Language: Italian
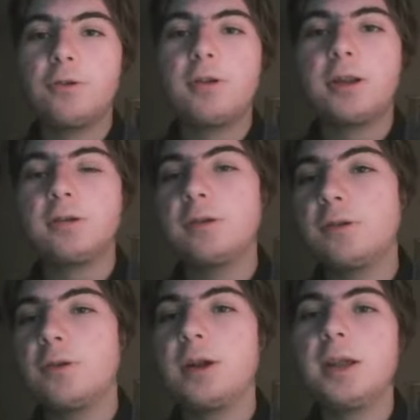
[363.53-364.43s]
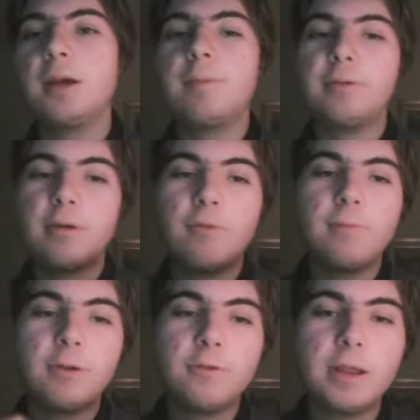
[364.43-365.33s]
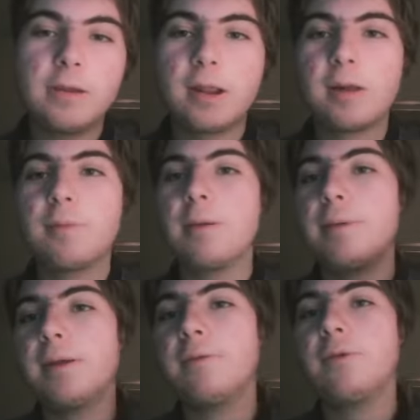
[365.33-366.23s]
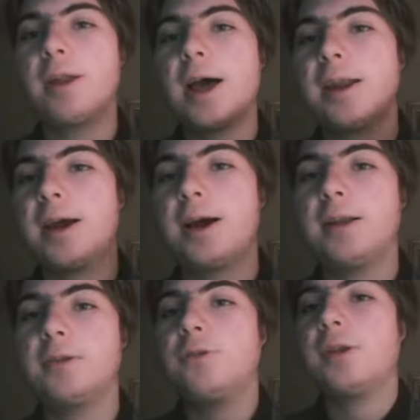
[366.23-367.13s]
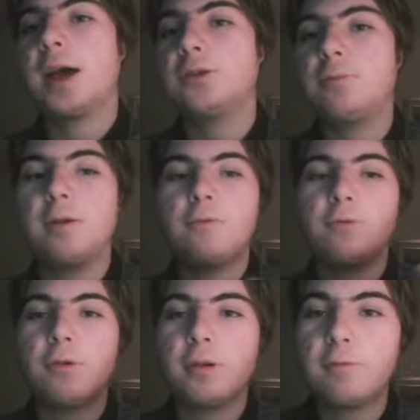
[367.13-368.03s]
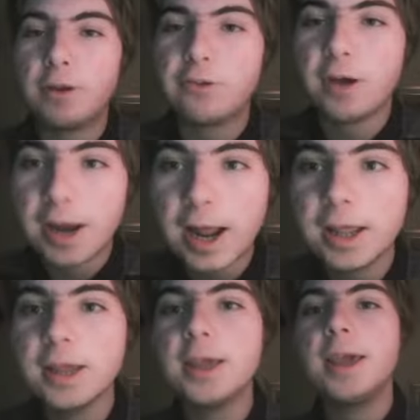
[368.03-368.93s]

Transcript: sotto in descrizione il link per seguirmi su Instagram e per votare al sondaggio per il futuro di questo canale